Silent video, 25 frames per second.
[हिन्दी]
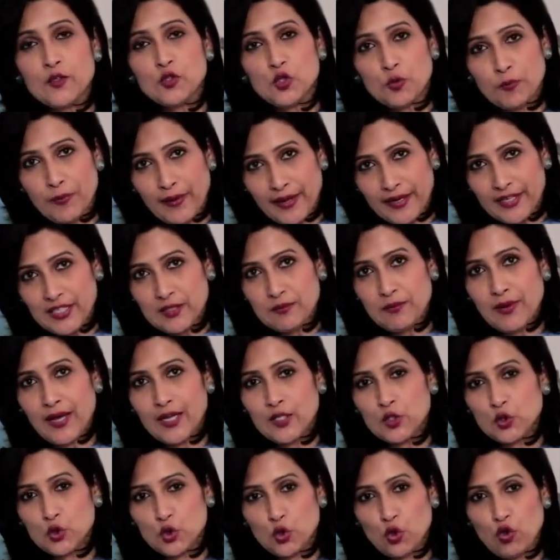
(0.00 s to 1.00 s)
तो पहली
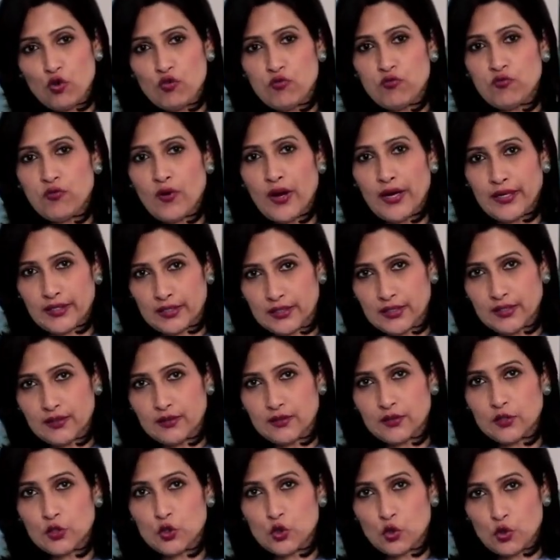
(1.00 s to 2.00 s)
बात जो फंड
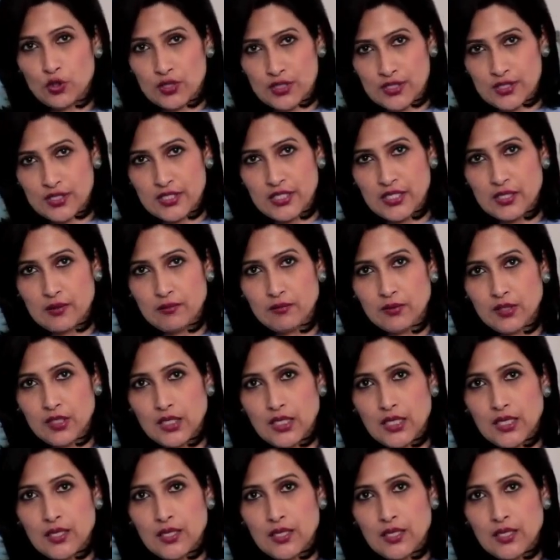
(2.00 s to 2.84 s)
जो स्कीम